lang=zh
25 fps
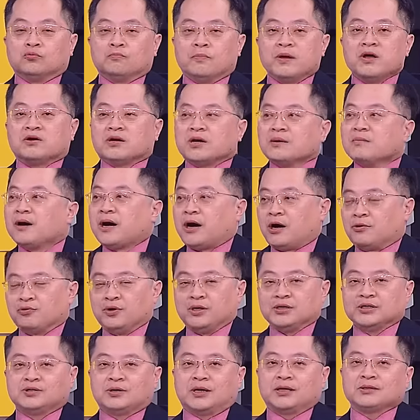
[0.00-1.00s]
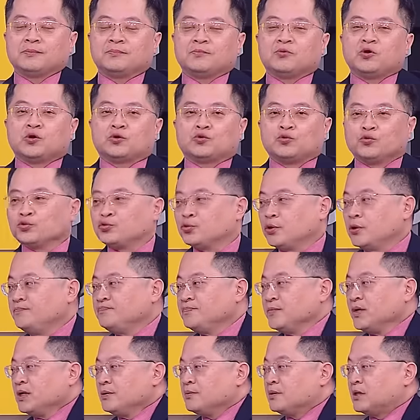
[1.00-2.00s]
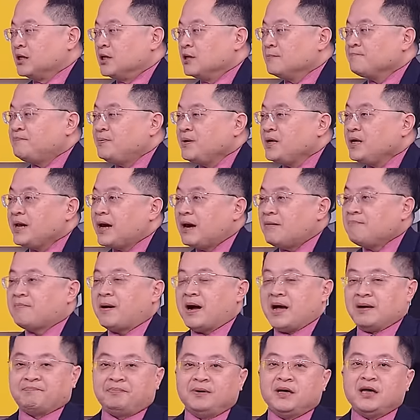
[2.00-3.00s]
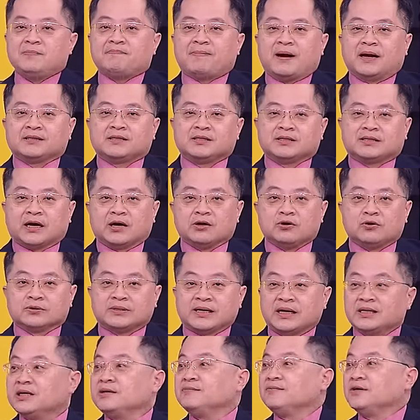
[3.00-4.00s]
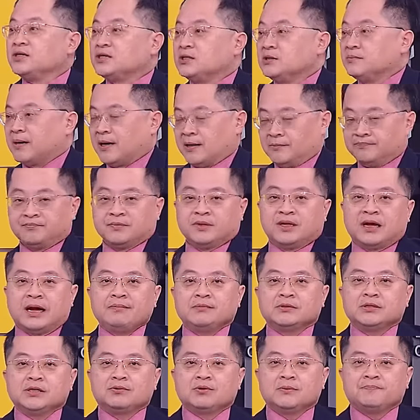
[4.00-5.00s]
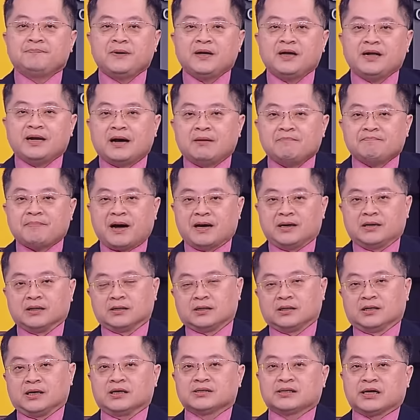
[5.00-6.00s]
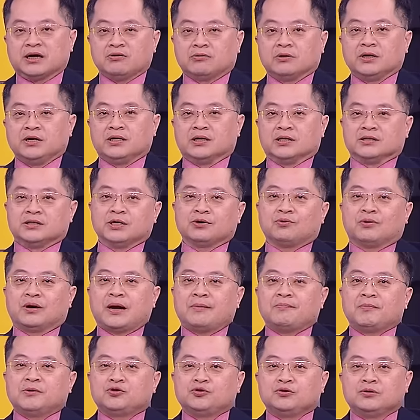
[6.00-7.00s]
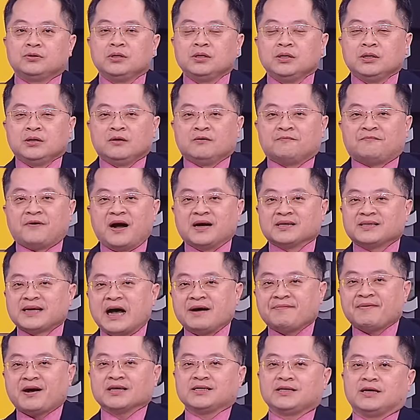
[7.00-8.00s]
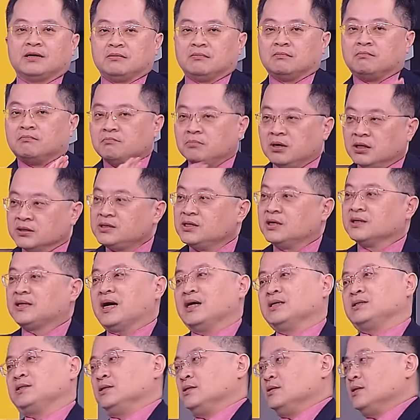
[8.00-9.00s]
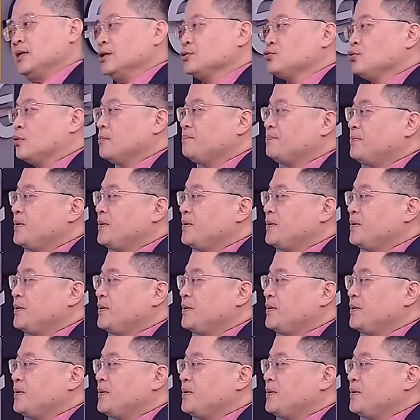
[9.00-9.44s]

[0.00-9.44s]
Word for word: 没有那么好，原因是他这边会估说可能 B100 是采用3D VC 嘛，他们认为 B200呢可能要采用液冷，结果他们去访查发现没这个代际，他说